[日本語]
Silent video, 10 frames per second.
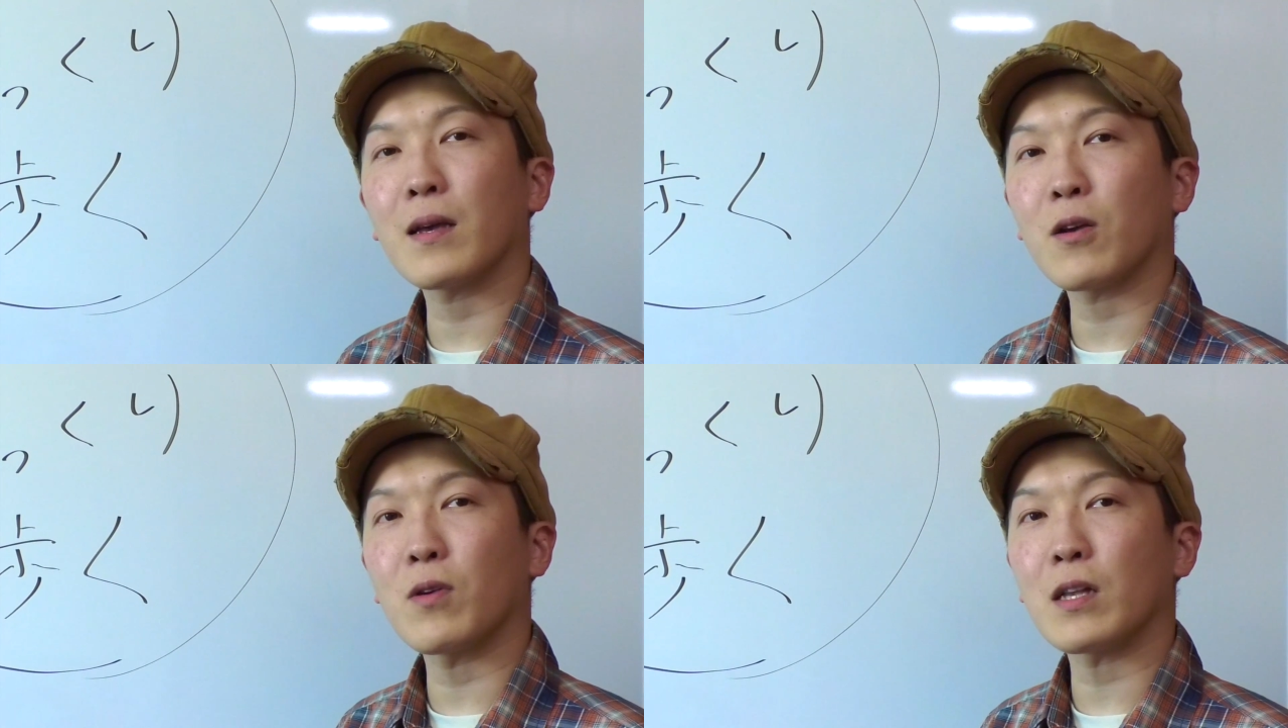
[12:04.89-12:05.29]

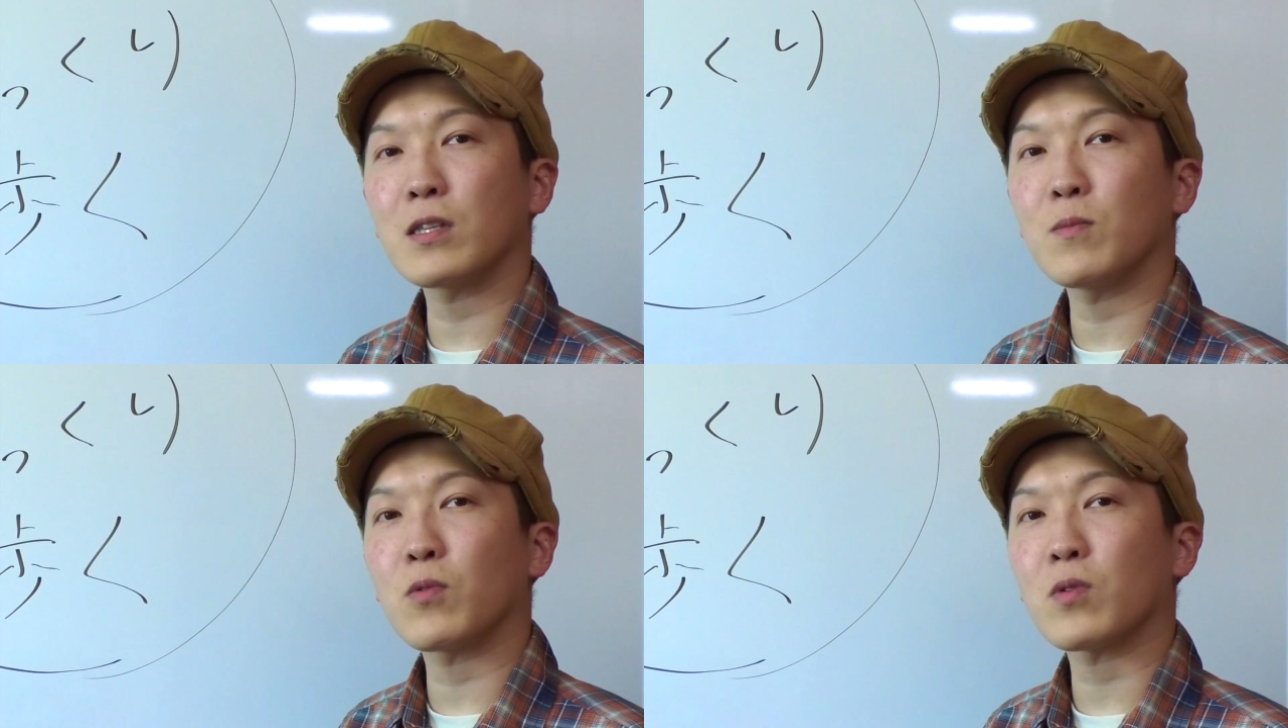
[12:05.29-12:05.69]
結構
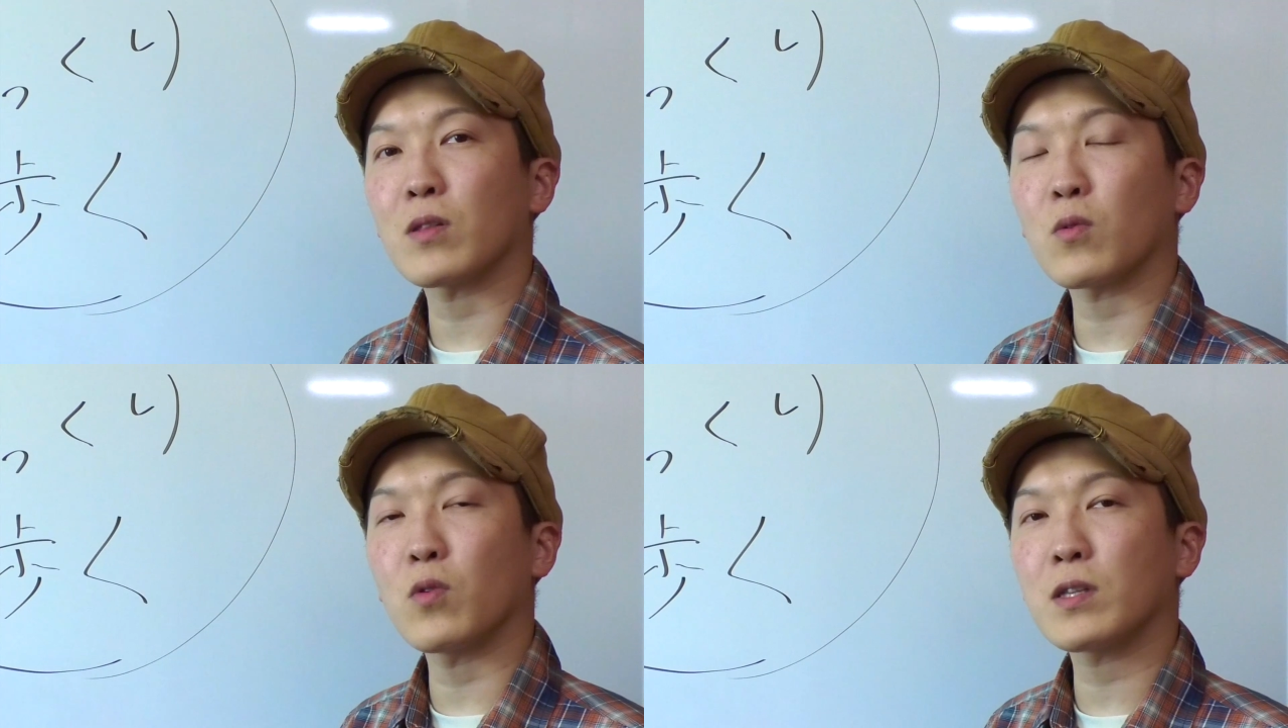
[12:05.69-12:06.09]
安いものだ
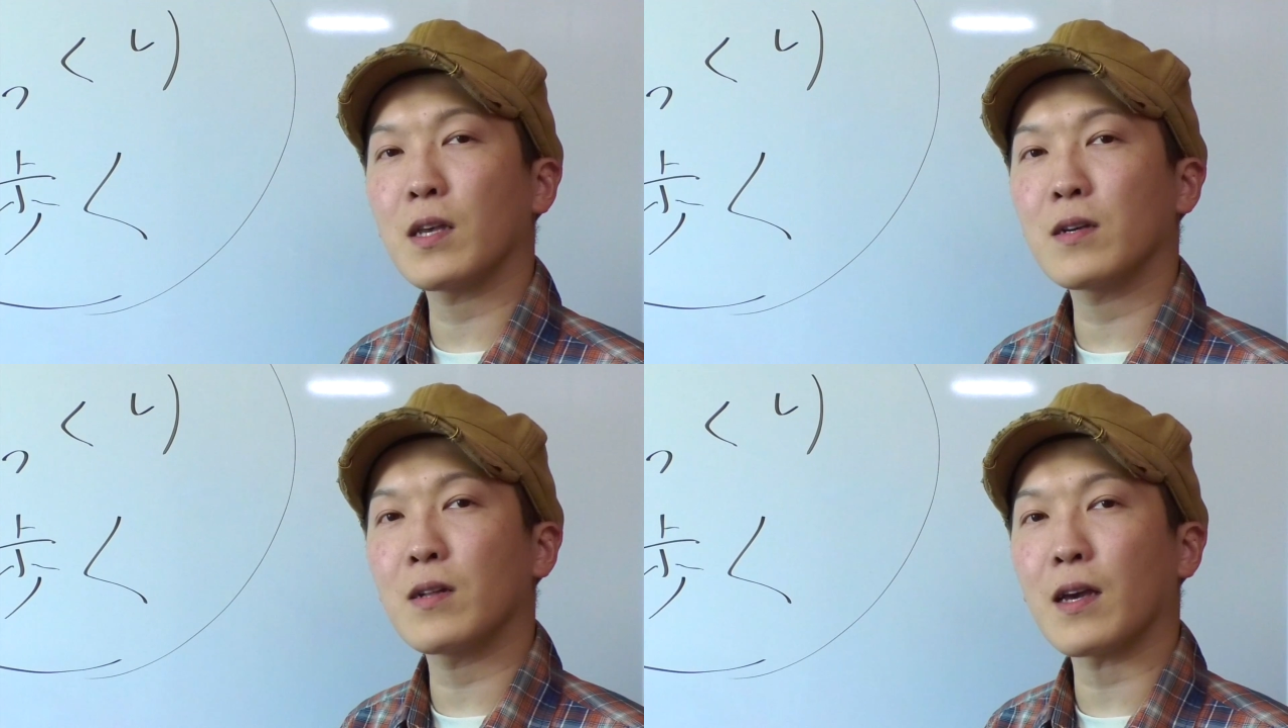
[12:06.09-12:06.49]
と5000
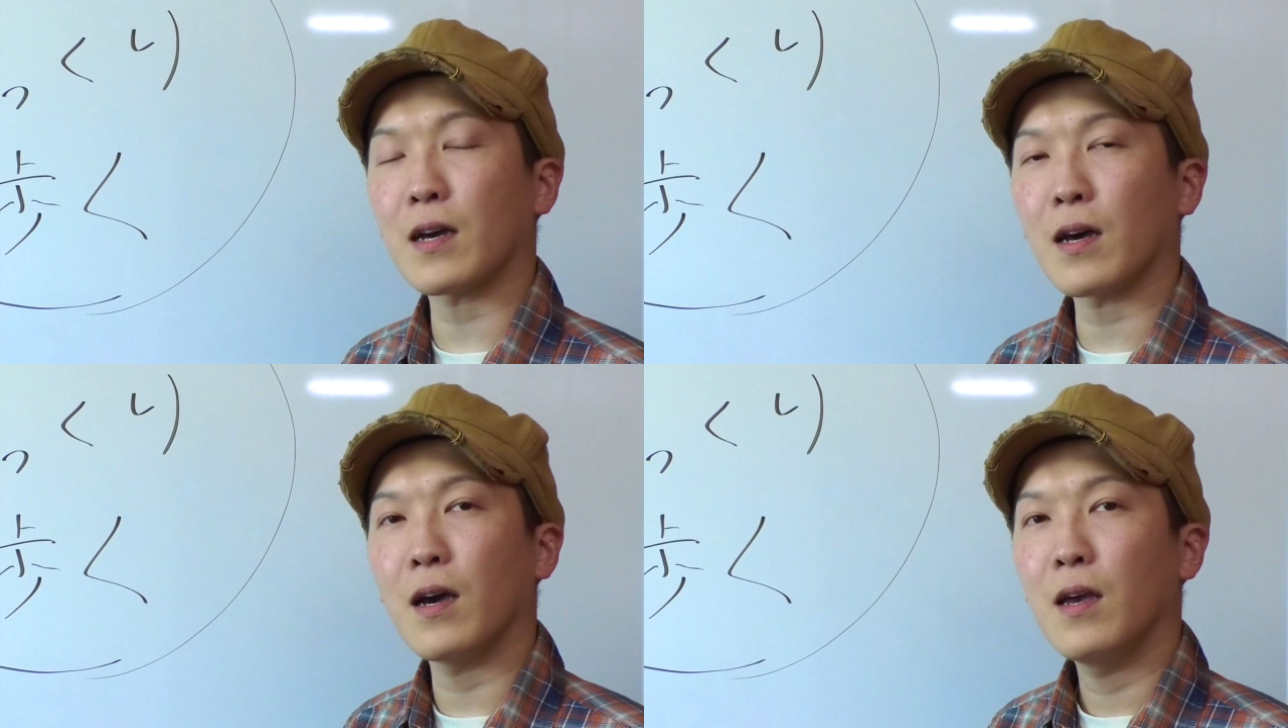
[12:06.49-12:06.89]
円ぐらい
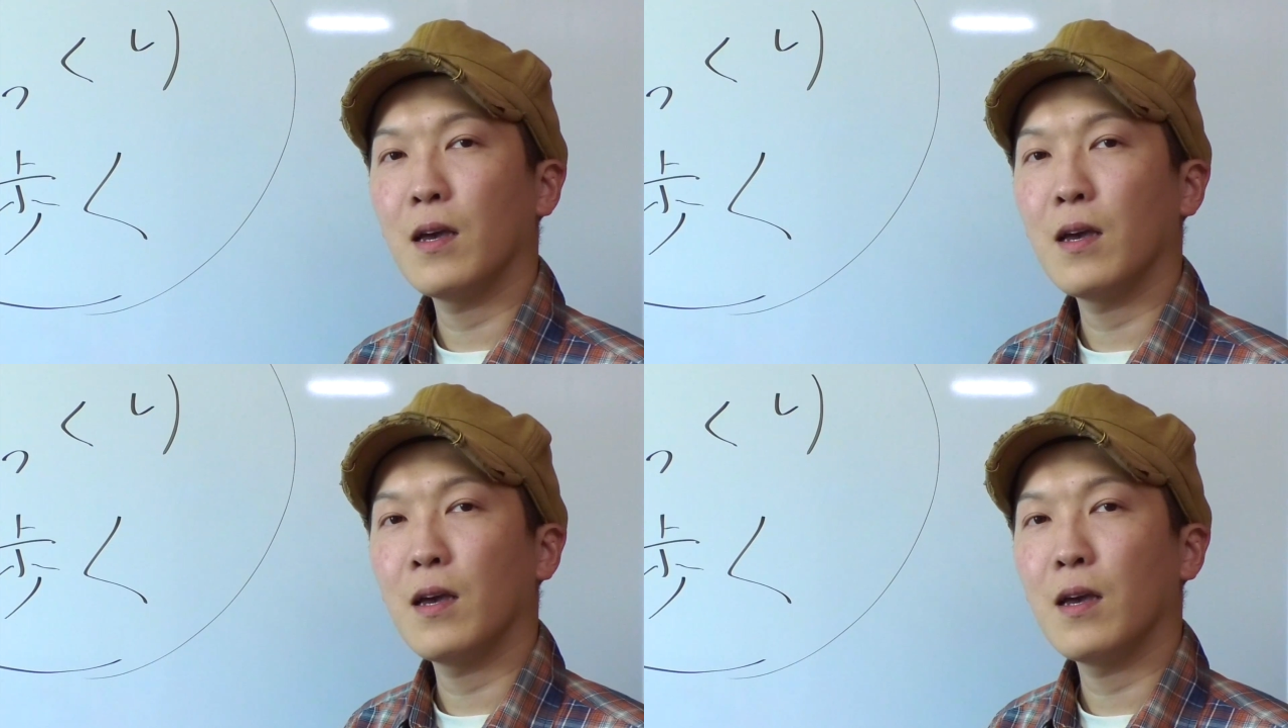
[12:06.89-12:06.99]
か